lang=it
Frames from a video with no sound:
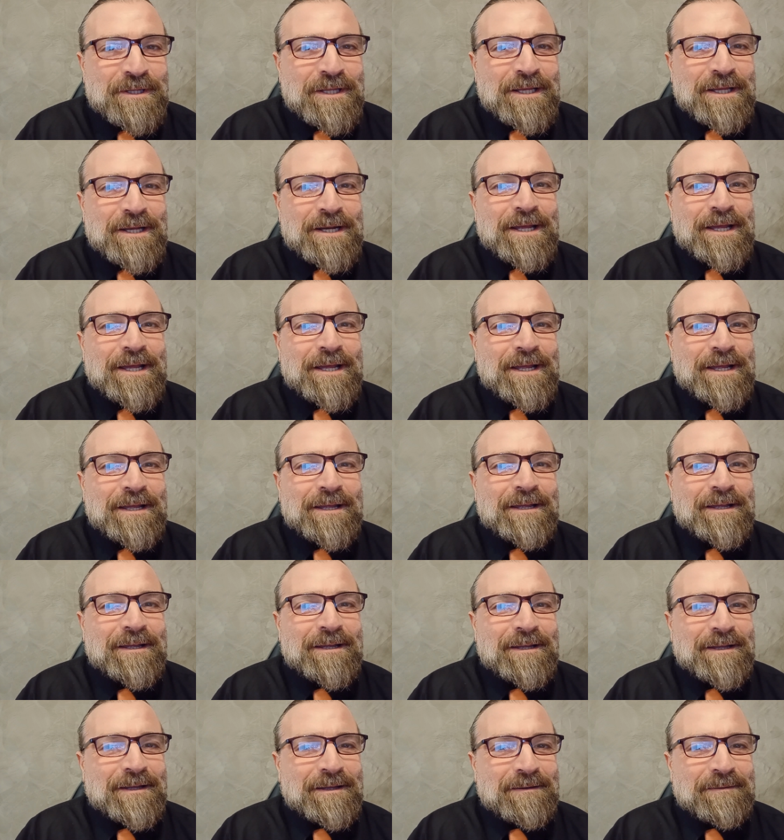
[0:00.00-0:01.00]
dire
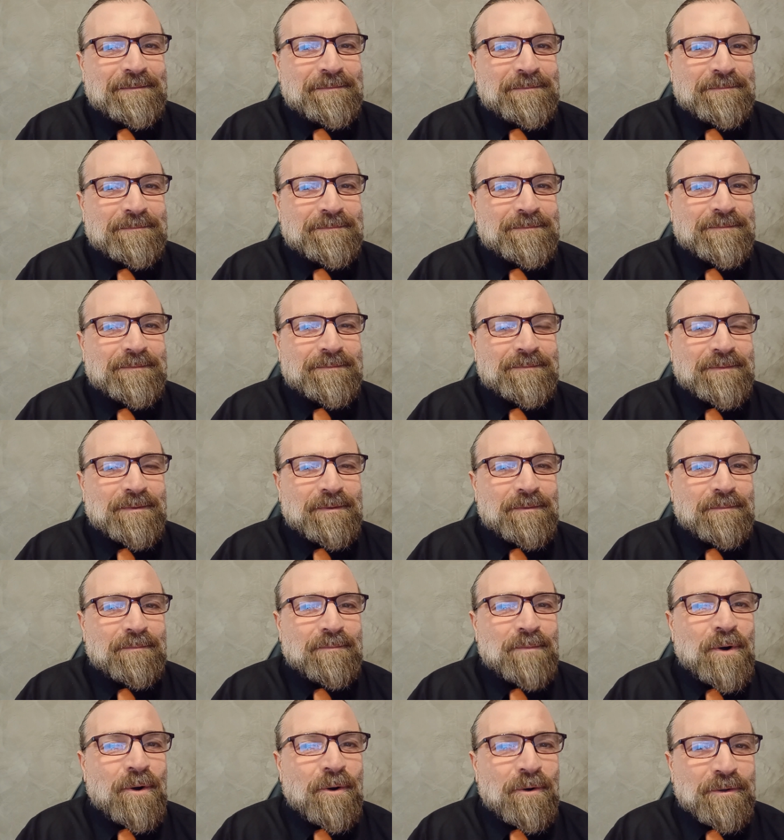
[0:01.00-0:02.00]
ehm, eh,
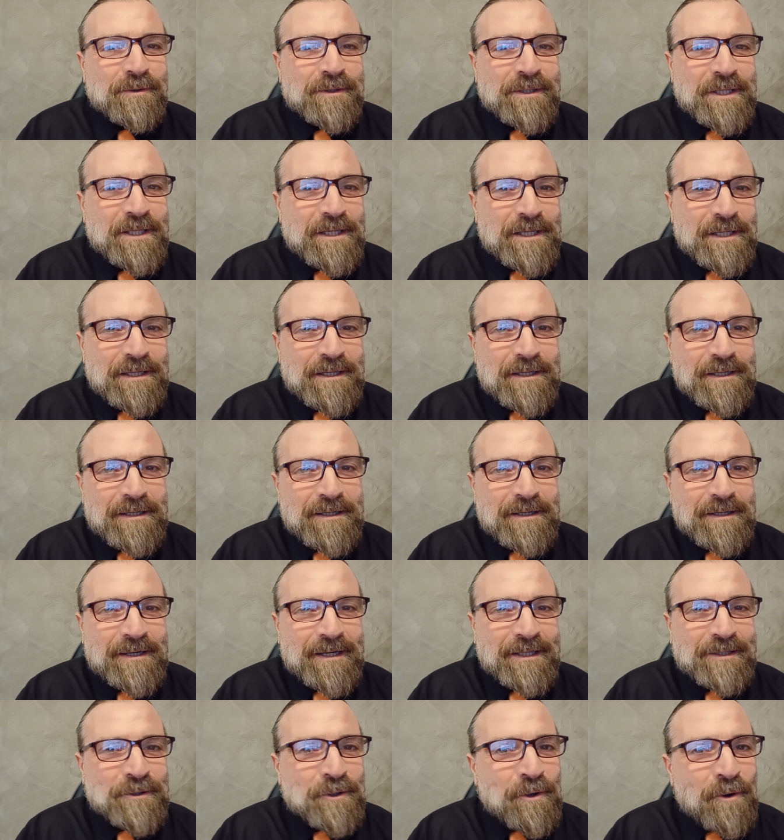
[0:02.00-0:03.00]
moti
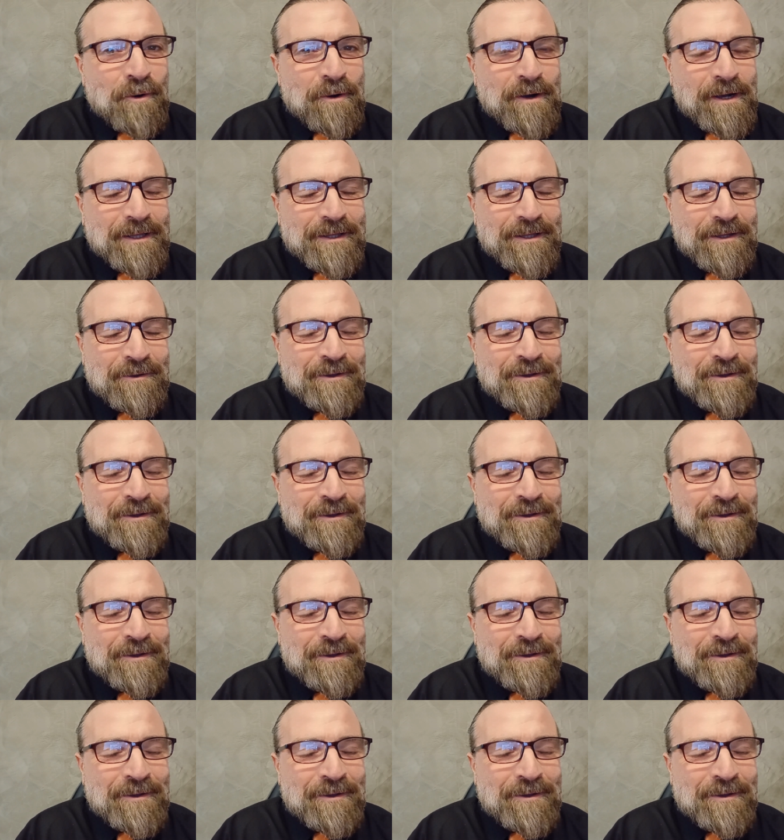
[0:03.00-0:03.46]
retrogradi,